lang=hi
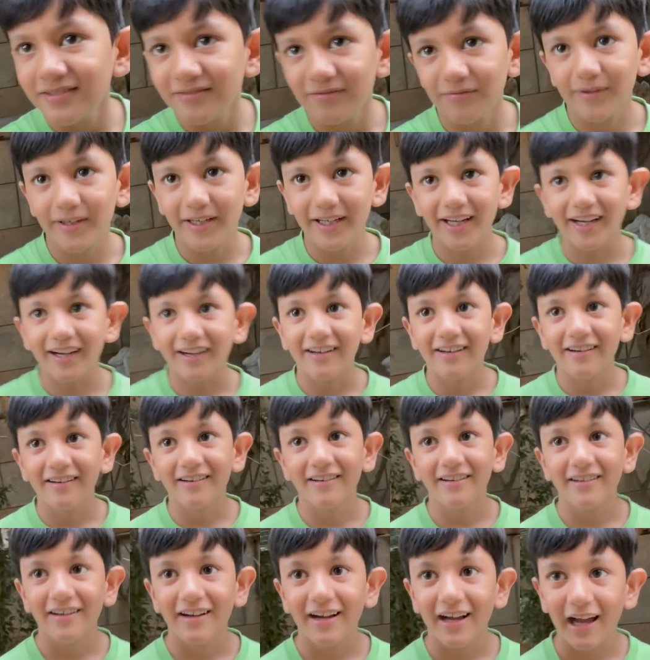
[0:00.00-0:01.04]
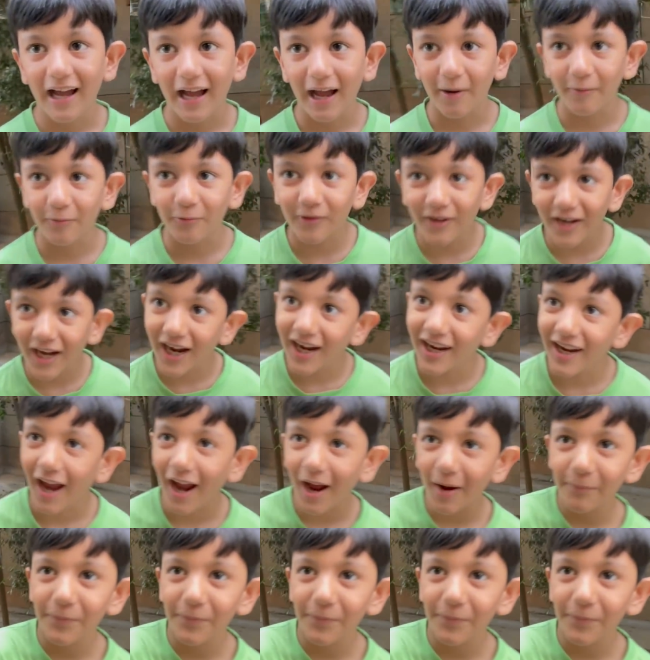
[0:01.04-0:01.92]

भैया हाँ आपको आगे का